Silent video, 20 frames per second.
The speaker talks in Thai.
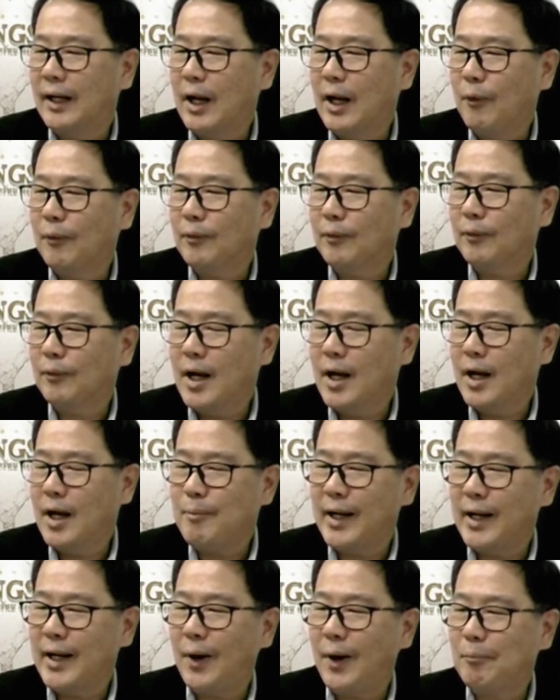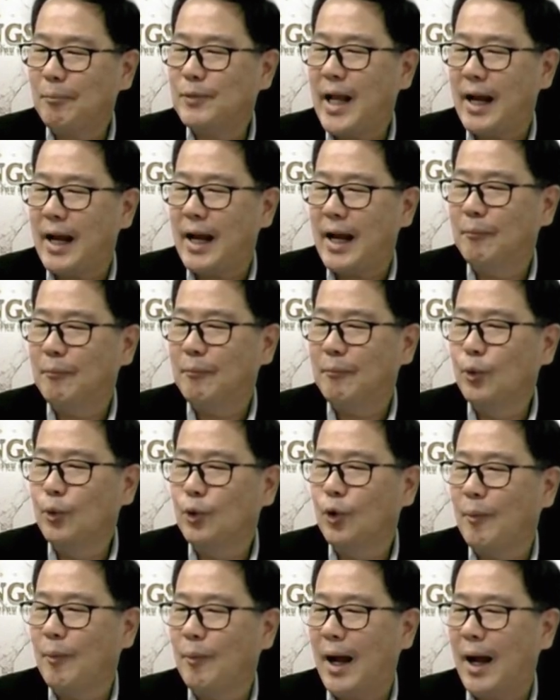แนวเคยเป็นแนวรับใหญ่แล้วมันห
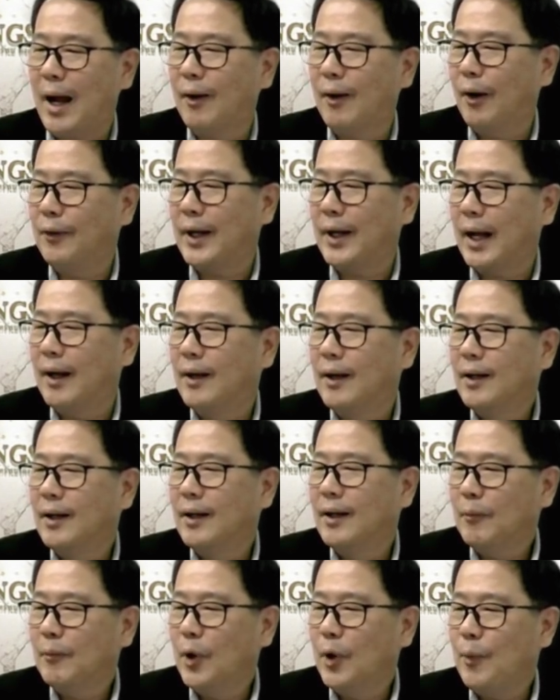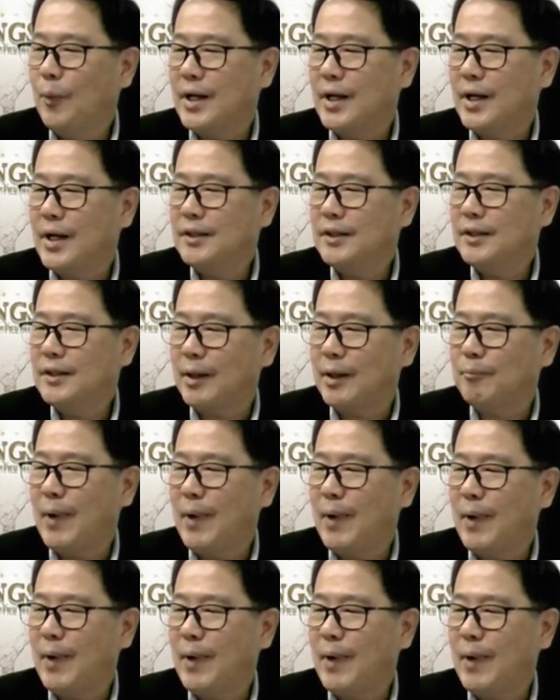ลุดลงมาเขาเนี่ยบริเวณยี่สิบเอ็ด
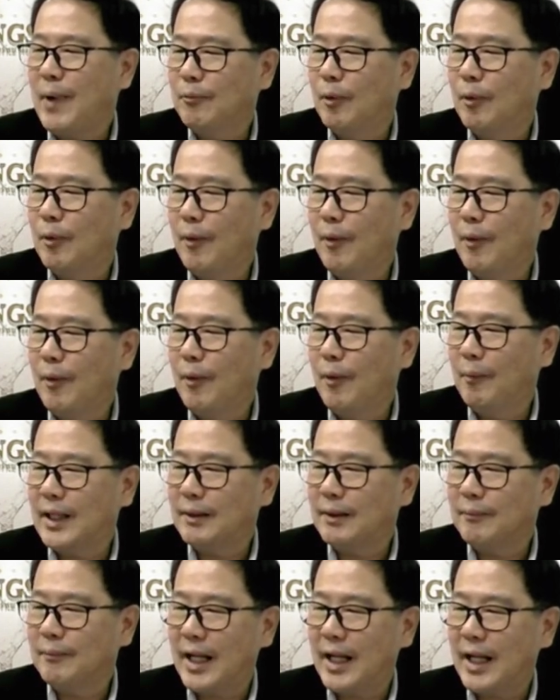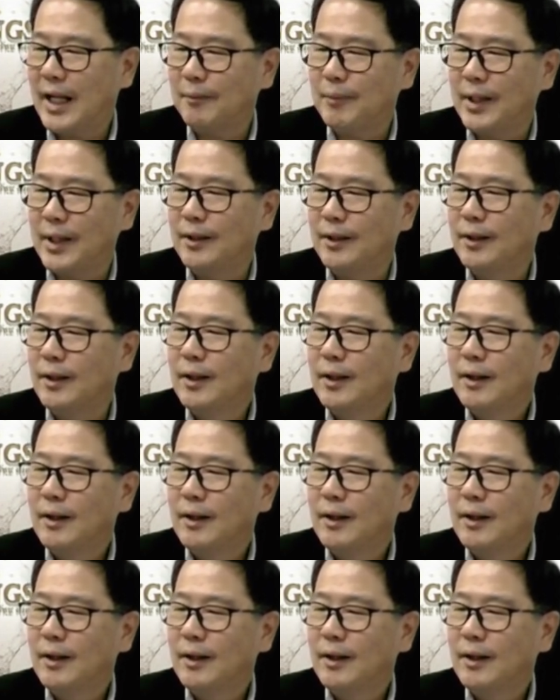บาทเนี่ยผมมองว่ามันน่าจะเป็น